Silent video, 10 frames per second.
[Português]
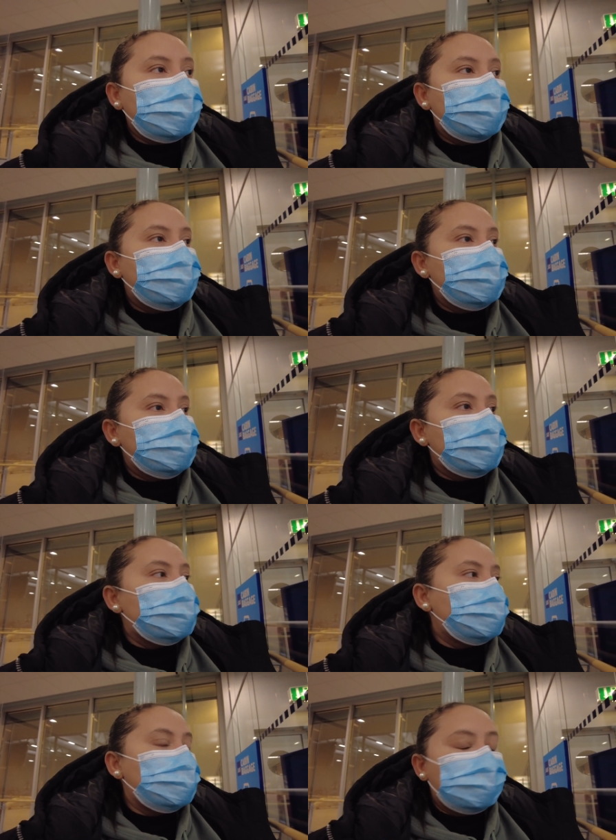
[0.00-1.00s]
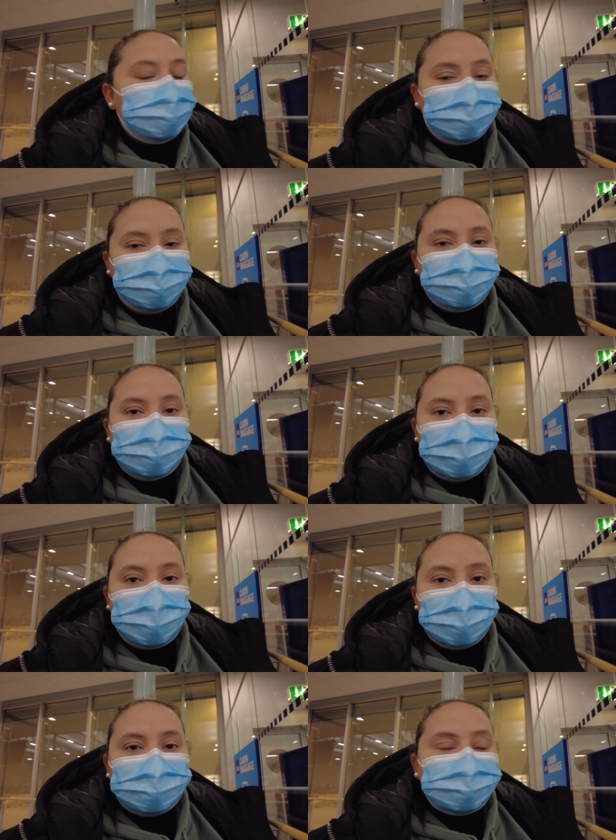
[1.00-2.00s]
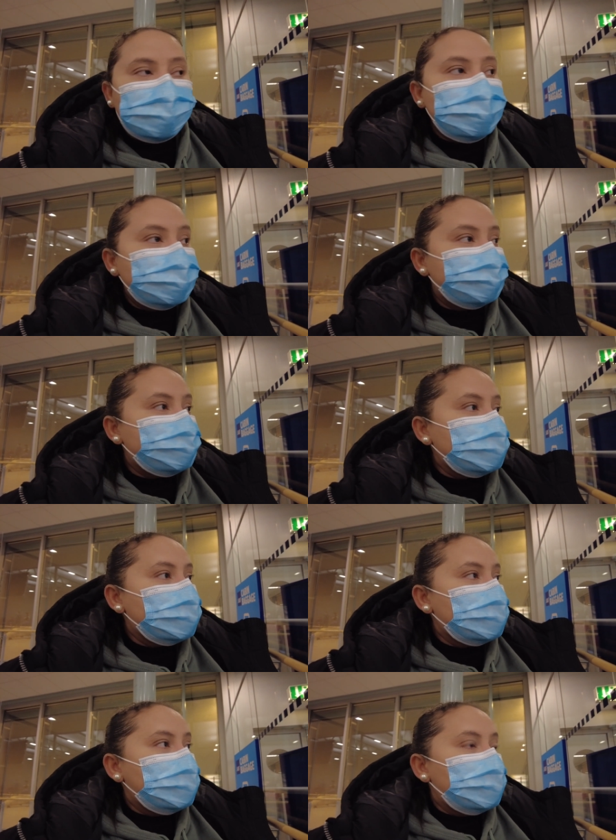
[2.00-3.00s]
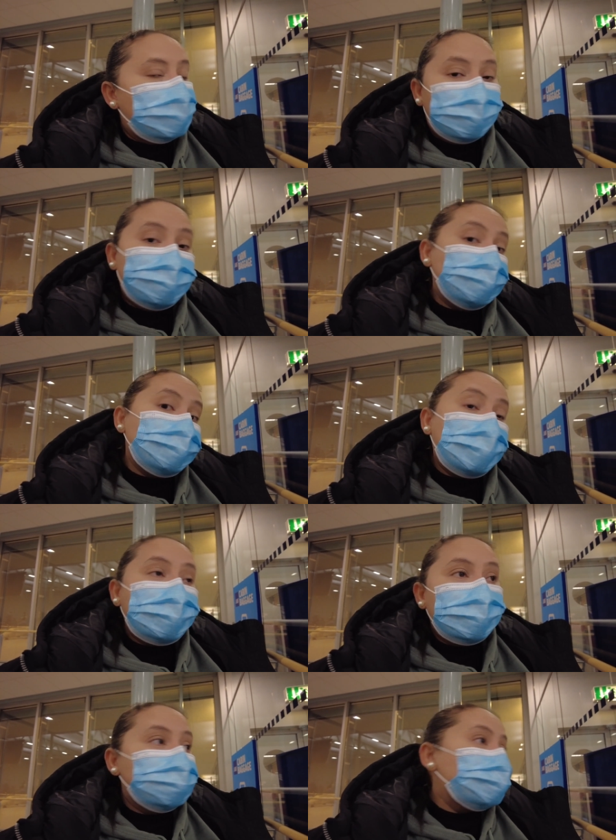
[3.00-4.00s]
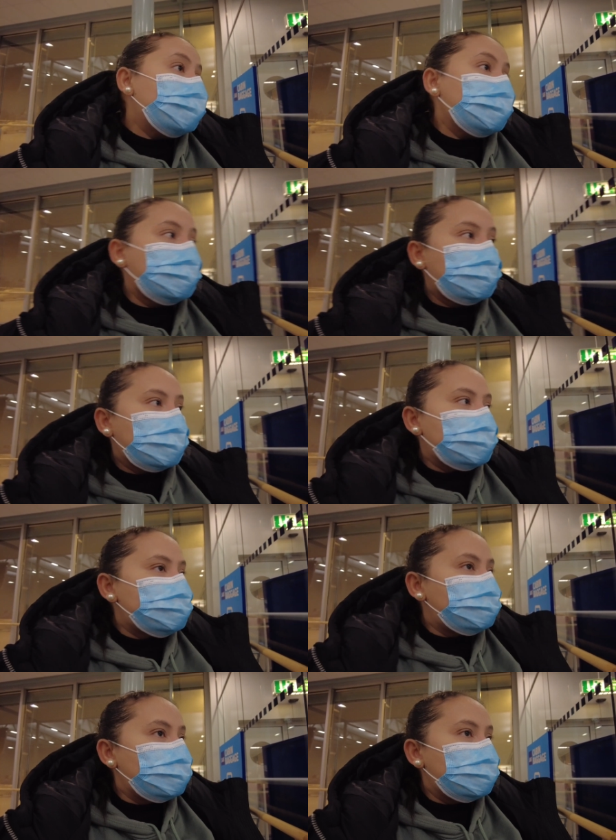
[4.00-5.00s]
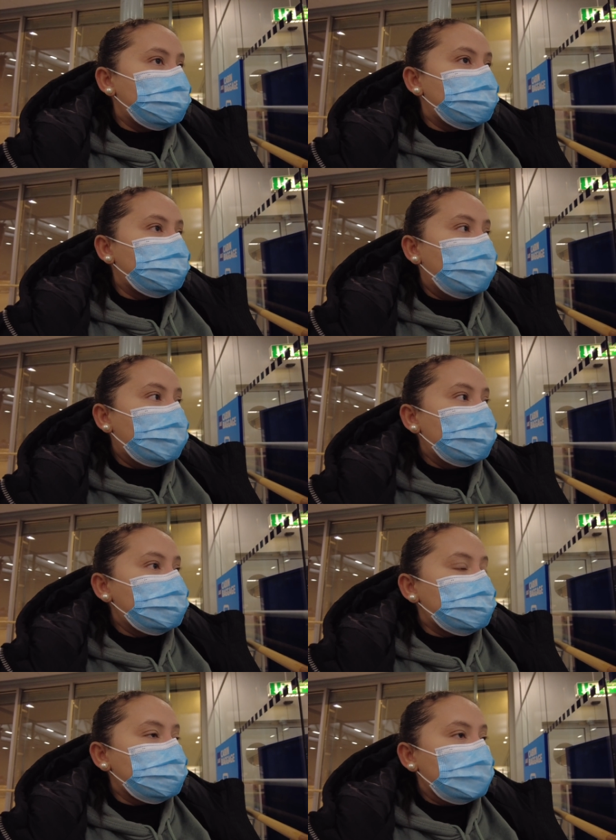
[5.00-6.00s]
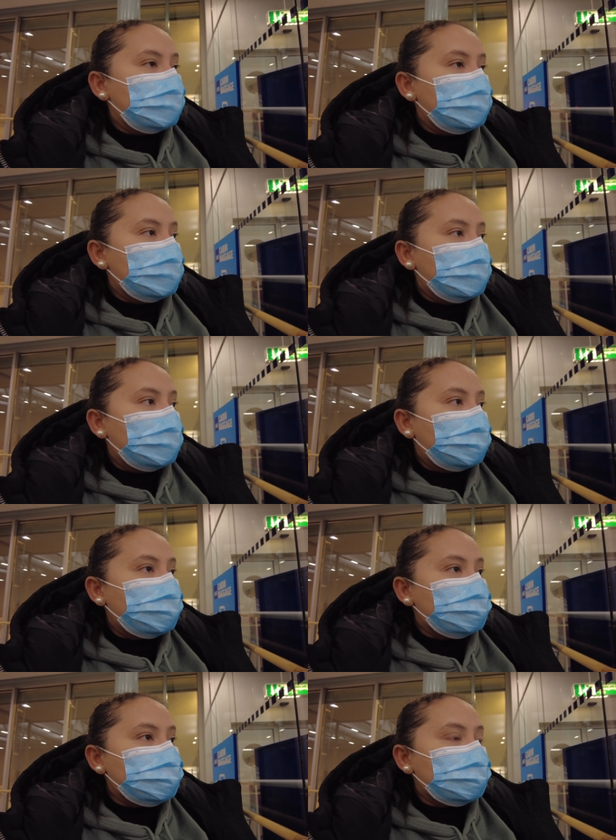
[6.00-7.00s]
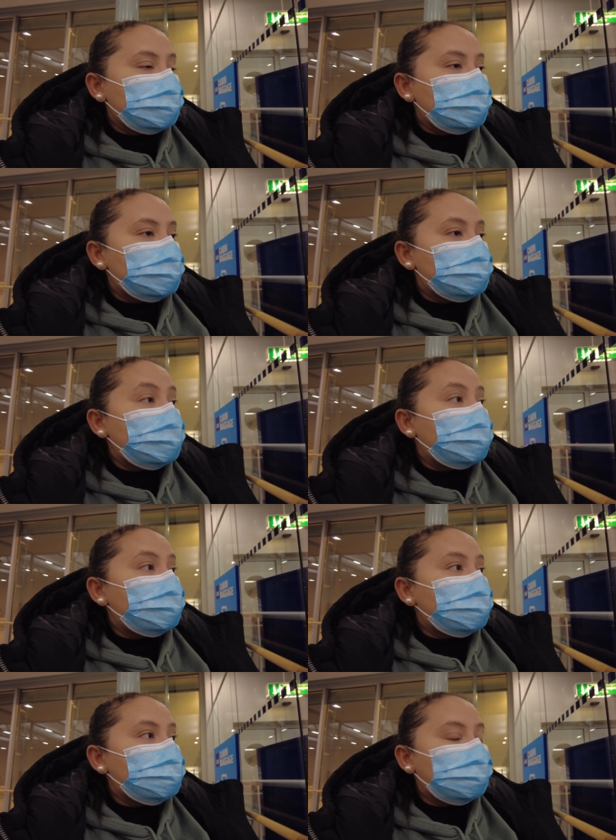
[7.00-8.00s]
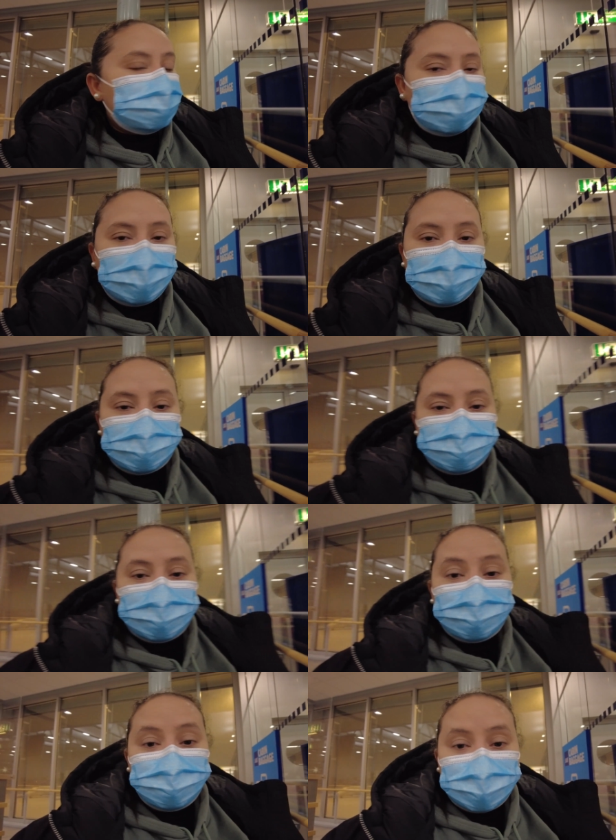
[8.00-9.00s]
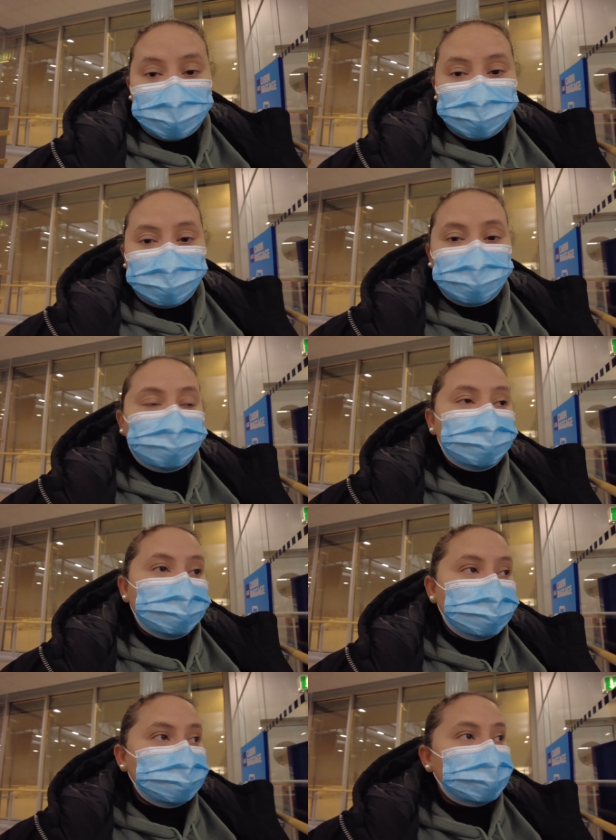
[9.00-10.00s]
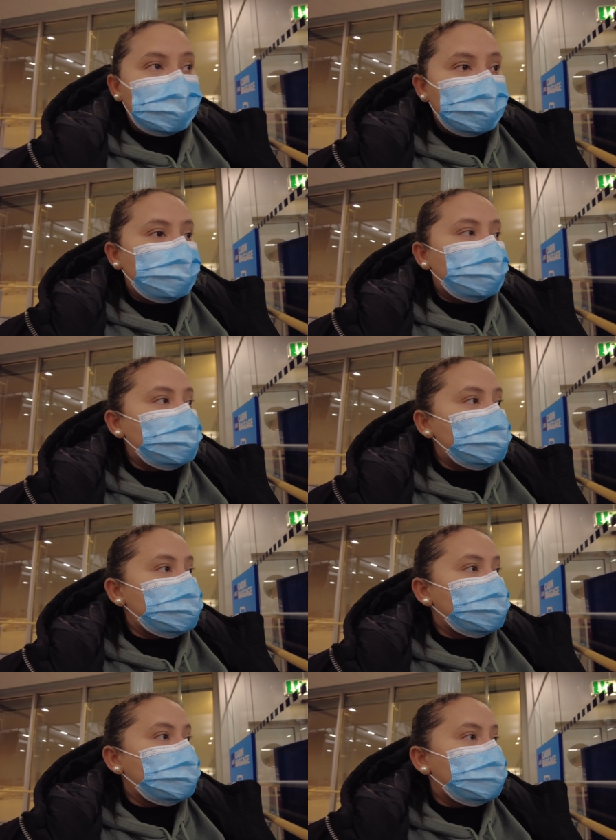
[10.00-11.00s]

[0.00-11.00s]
a pista ali que o avião decola, sabe? O avião tá ali, tá aqui atrás de mim, mas a pista tá cheia de neve. Então a galera vai limpar pro avião sair depois.